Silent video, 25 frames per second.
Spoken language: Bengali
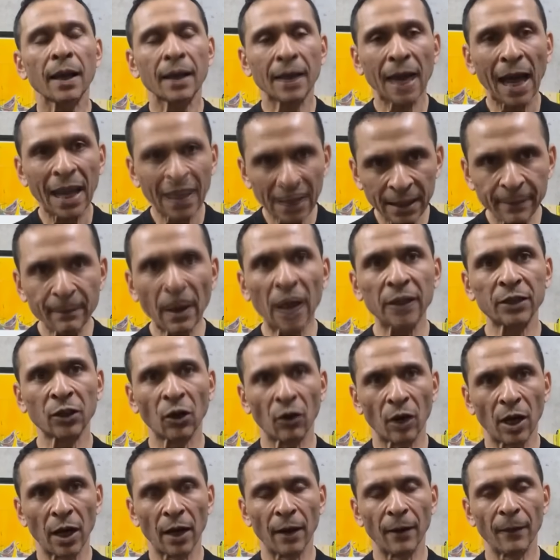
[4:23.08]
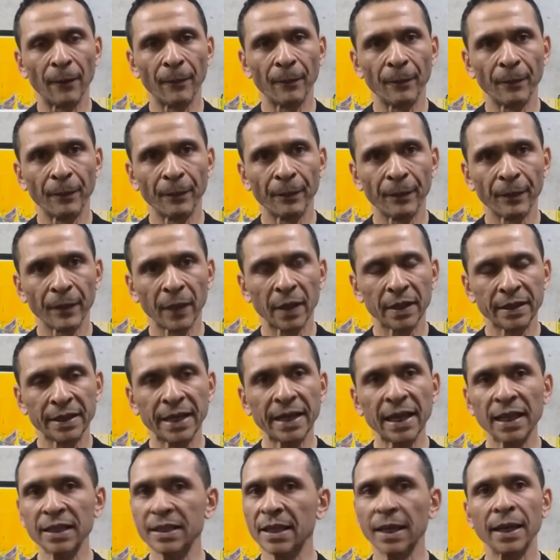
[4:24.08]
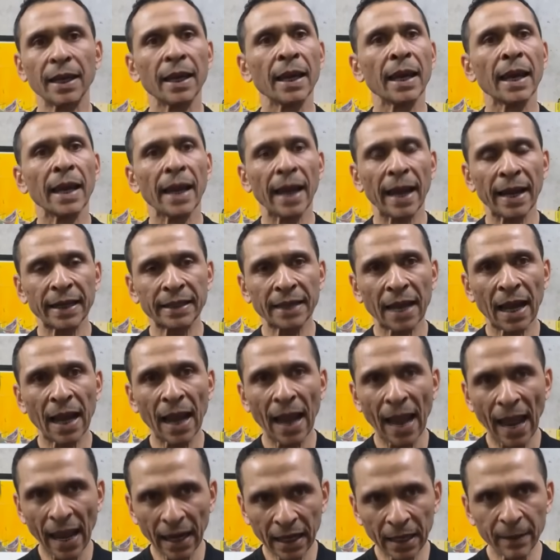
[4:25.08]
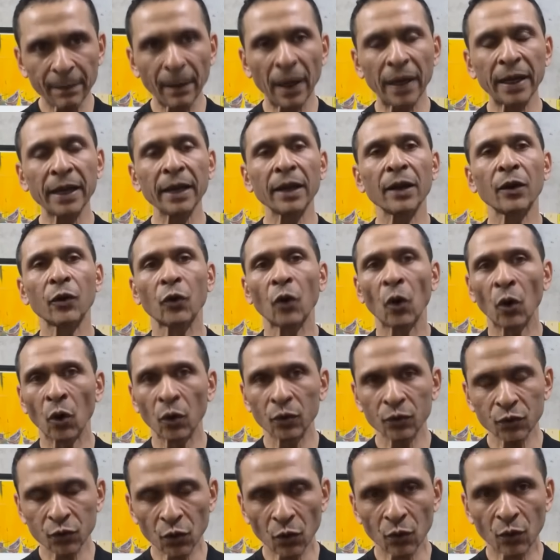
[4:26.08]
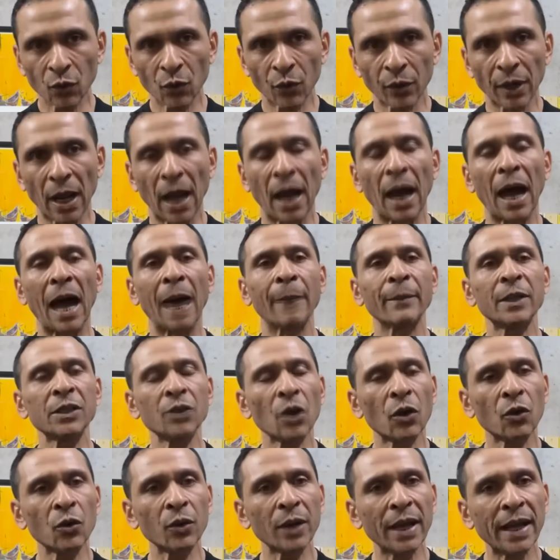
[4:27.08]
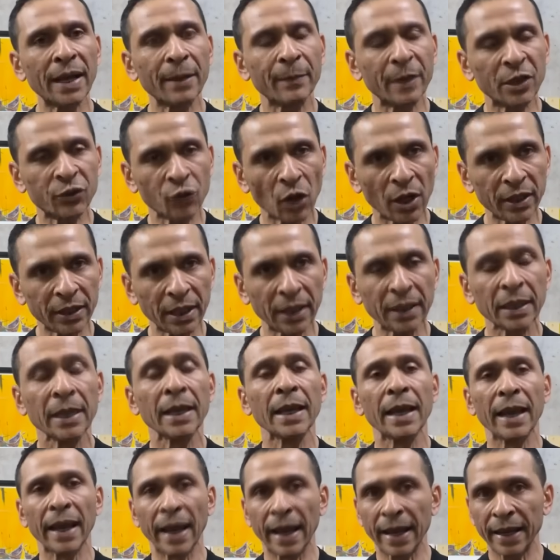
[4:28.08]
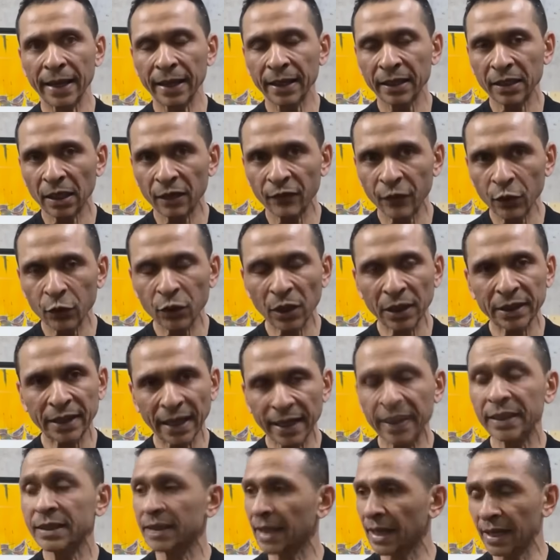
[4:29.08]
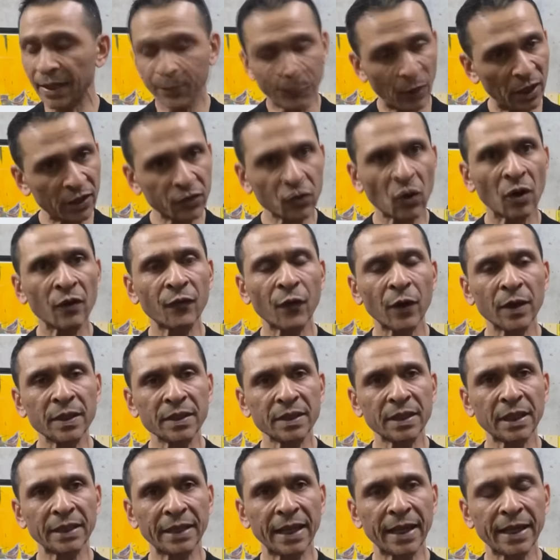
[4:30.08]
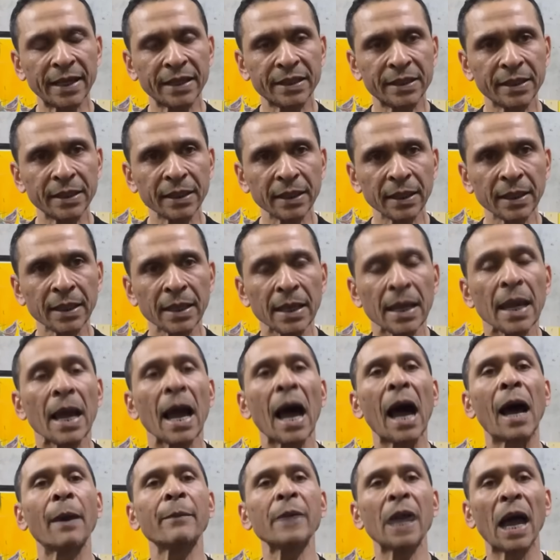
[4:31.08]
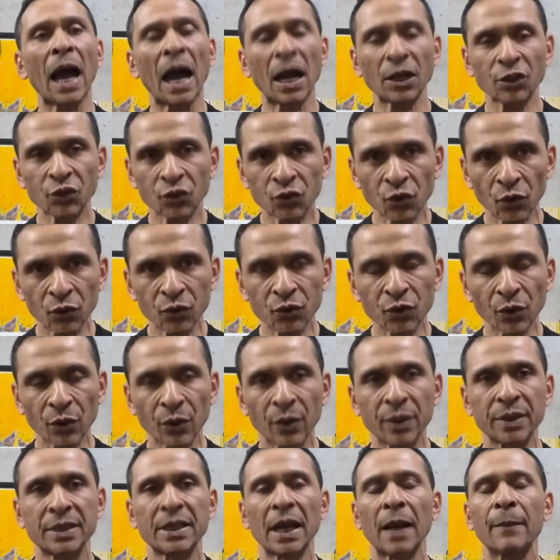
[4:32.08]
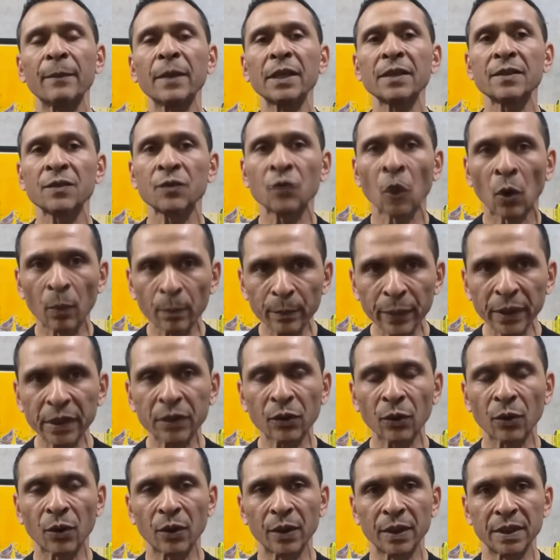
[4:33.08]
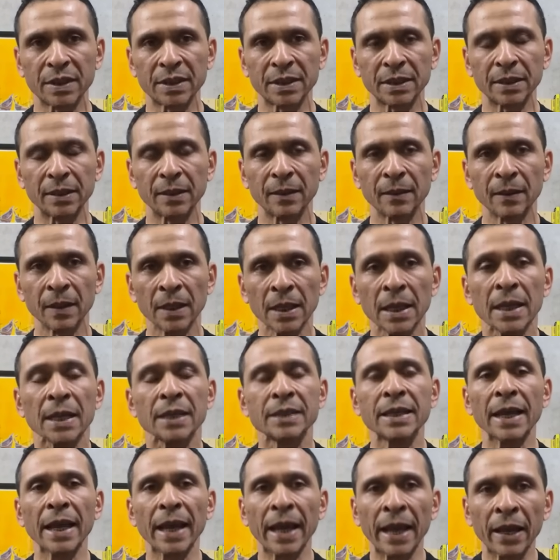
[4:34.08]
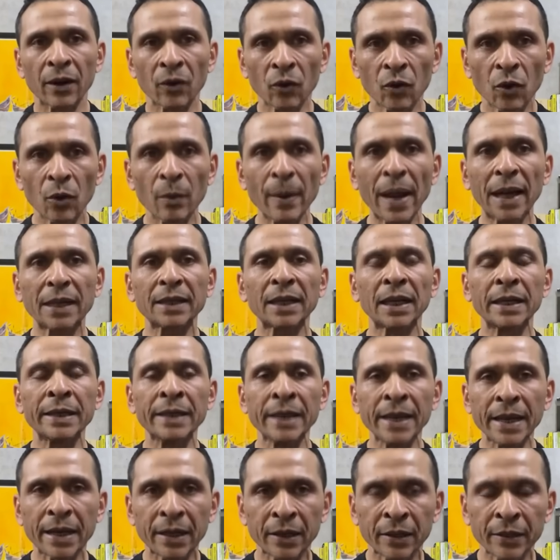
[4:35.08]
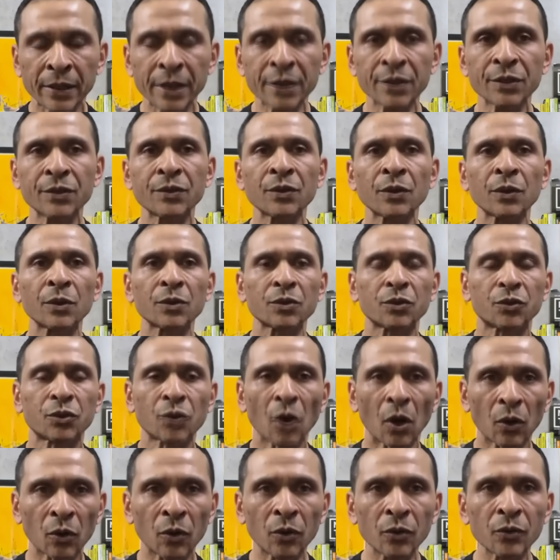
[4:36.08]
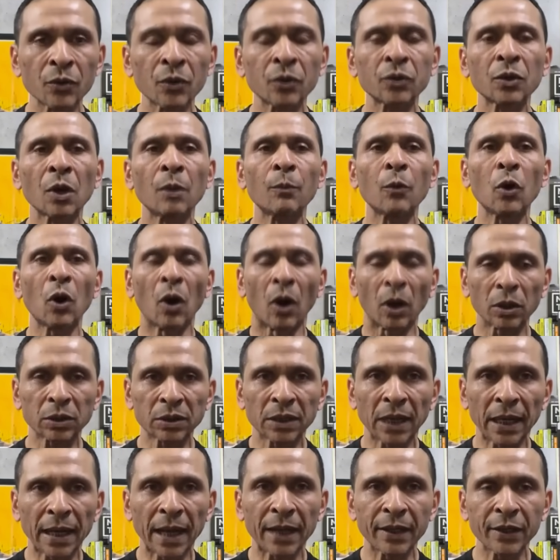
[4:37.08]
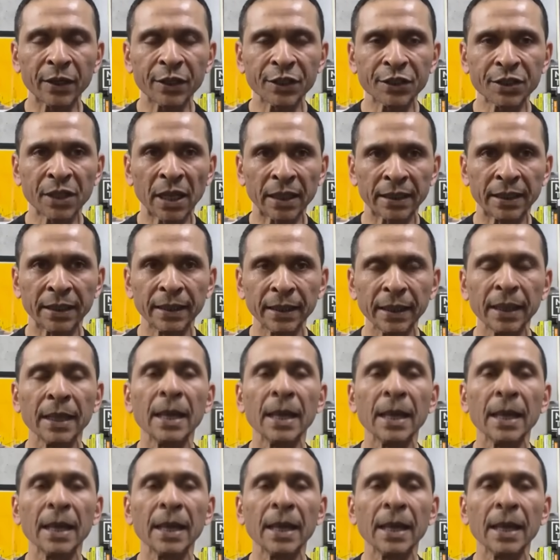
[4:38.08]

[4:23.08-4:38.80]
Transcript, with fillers: কালিমা দেওয়া ঠিক আছে এটা একেবারে গ্রহণযোগ্য না আমি যখন এই বিষয়টা এই ইন্টারভিউটা দেখেছি এই প্রেস কনফারেন্সটা দেখেছি আমি আশ্চর্য হয়েছি আমি স্তম্ভিত হয়েছি যে এরকম একটা নিকৃষ্ট জঘন্যতম হত্যাকাণ্ডের সাথে